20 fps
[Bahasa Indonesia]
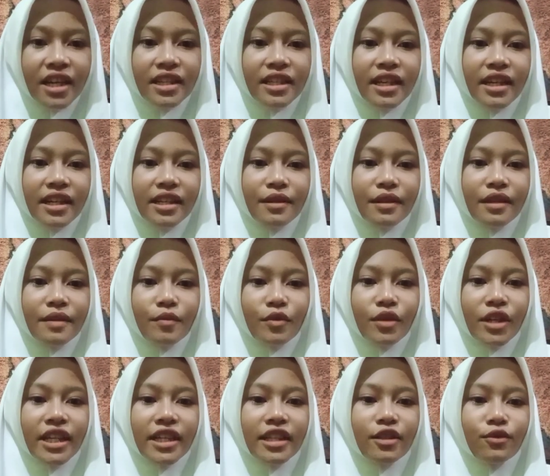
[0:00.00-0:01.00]
dari
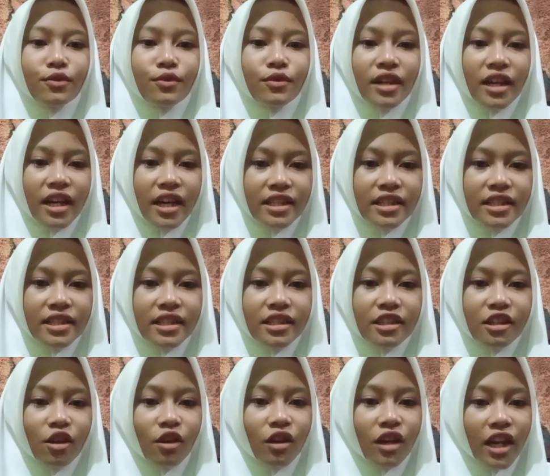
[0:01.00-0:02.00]
mulai tugas di
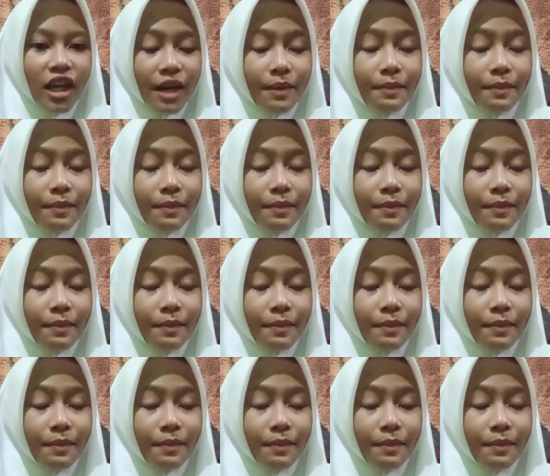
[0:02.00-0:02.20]
sekolah